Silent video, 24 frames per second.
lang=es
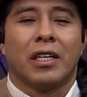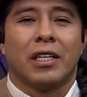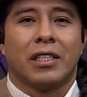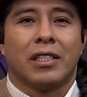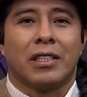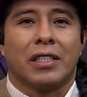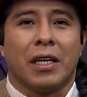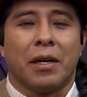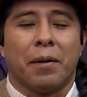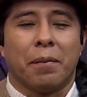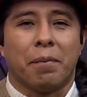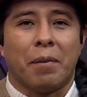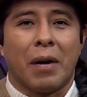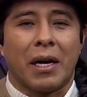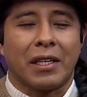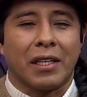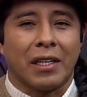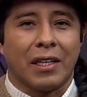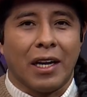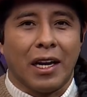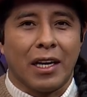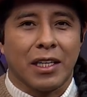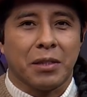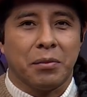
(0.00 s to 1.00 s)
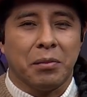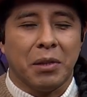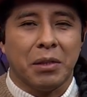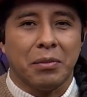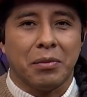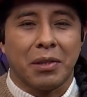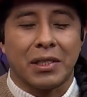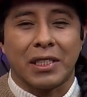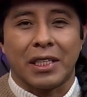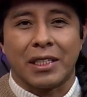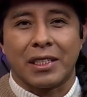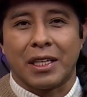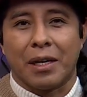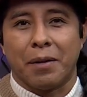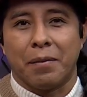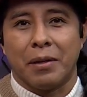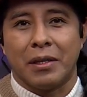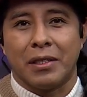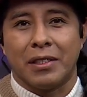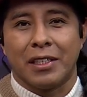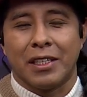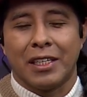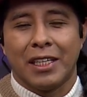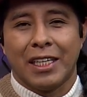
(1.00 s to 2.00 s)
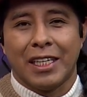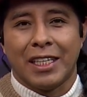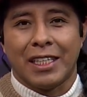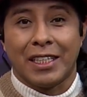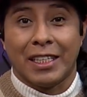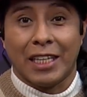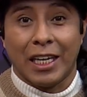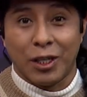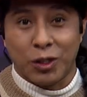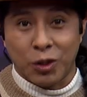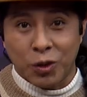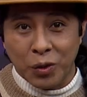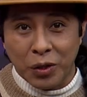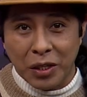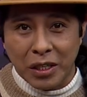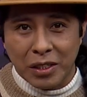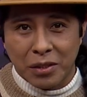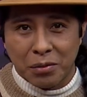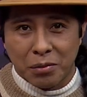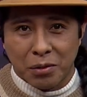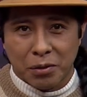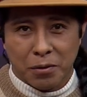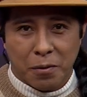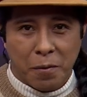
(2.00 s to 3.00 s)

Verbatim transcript: ser parte de las mismas a través del turismo.